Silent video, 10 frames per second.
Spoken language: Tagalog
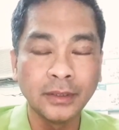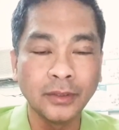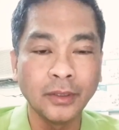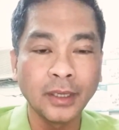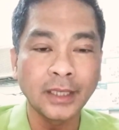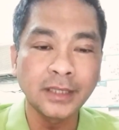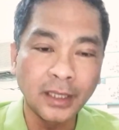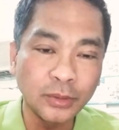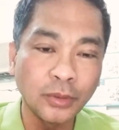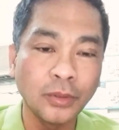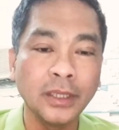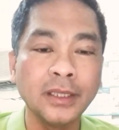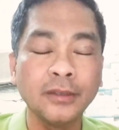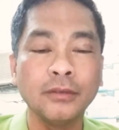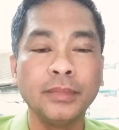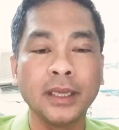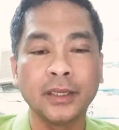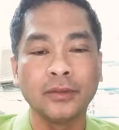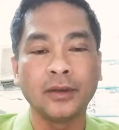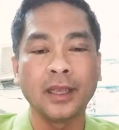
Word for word: No? Kasi ang tungkulin ng gobyerno